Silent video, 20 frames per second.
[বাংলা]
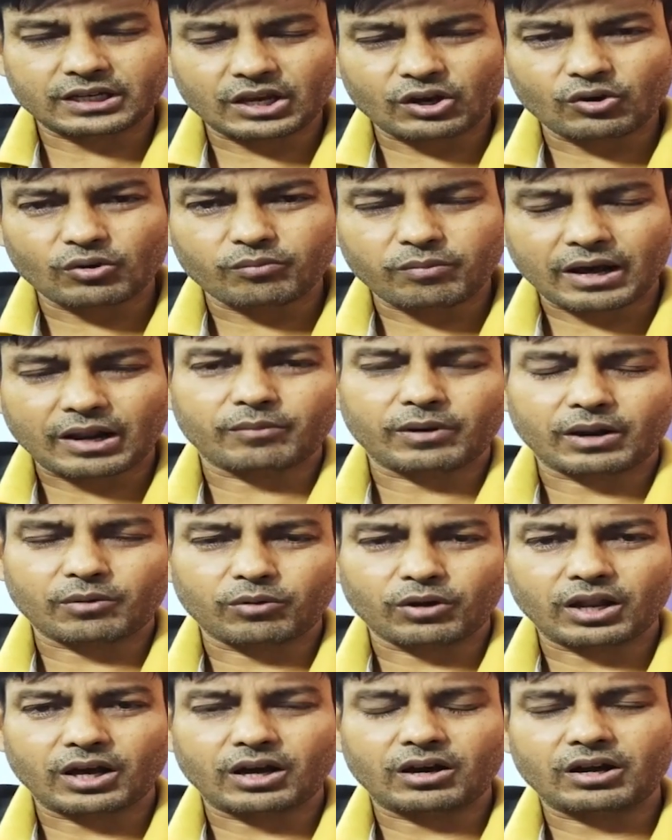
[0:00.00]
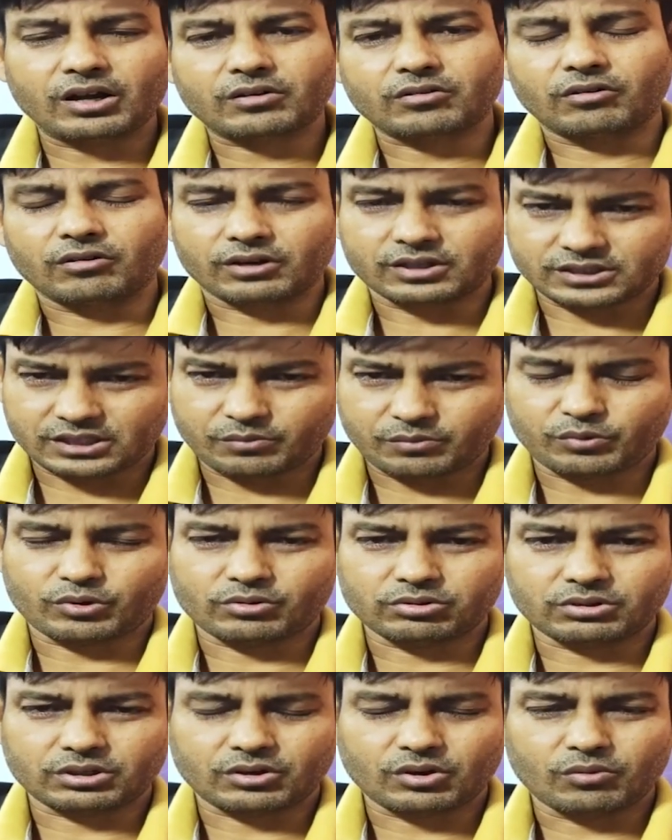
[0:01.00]
থেকেও বারবার বলা বলা হয় কংগ্রেসের
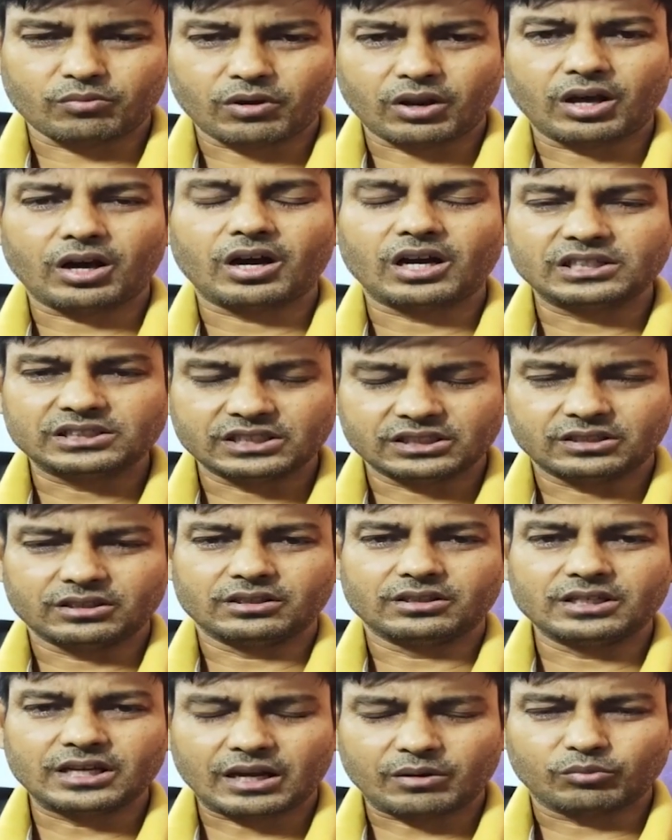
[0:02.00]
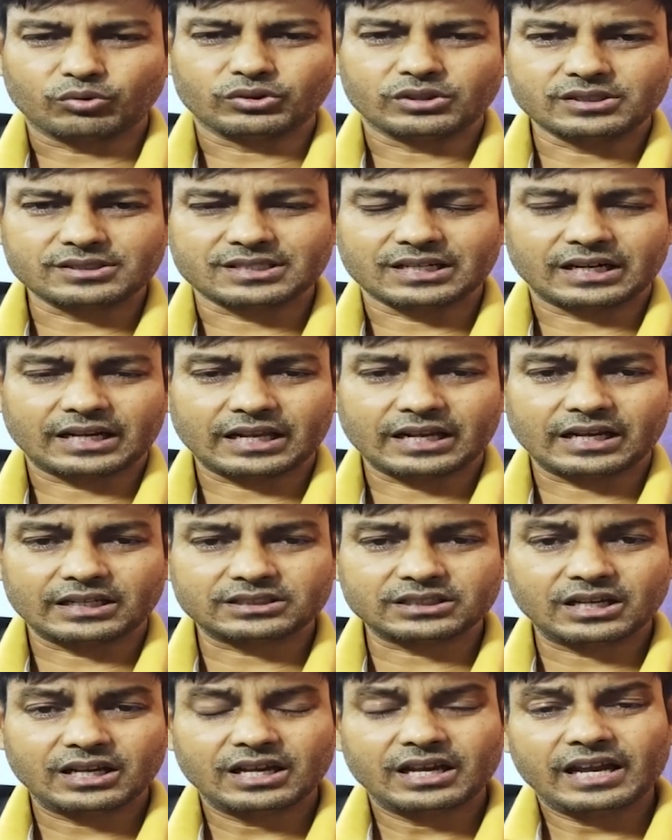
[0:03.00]
পক্ষ থেকেও বলা হয় যে দিদি আর মোদির সেটিং
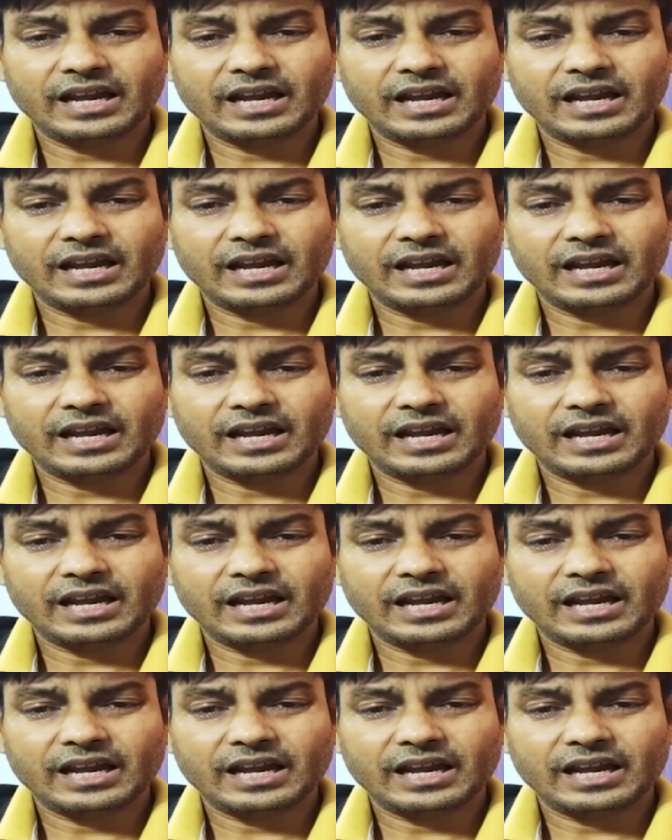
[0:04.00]
আছে